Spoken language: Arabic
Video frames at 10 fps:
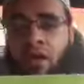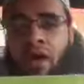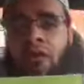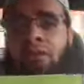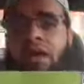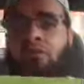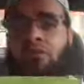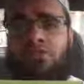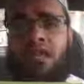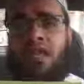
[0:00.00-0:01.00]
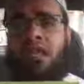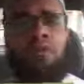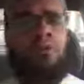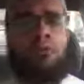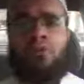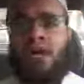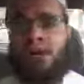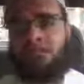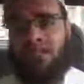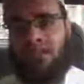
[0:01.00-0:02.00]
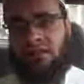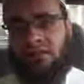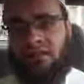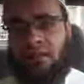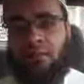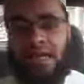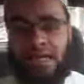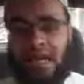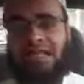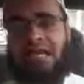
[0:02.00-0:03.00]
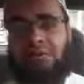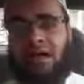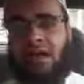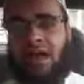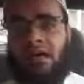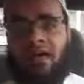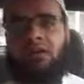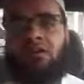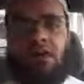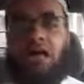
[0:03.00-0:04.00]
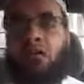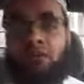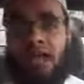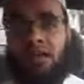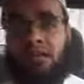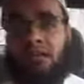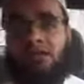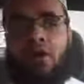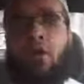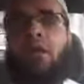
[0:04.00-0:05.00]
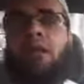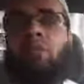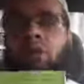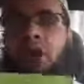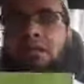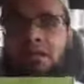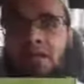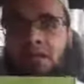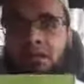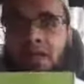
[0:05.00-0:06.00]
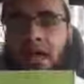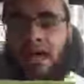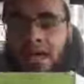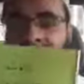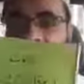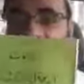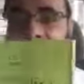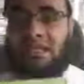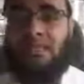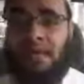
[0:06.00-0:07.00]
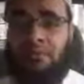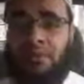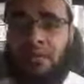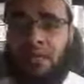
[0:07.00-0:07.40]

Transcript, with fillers: ولم يكتب شيئا لم يكن حاصلا بل كتب الذي رآه بعينه فهو كالمراسل أي أن هذا الكتاب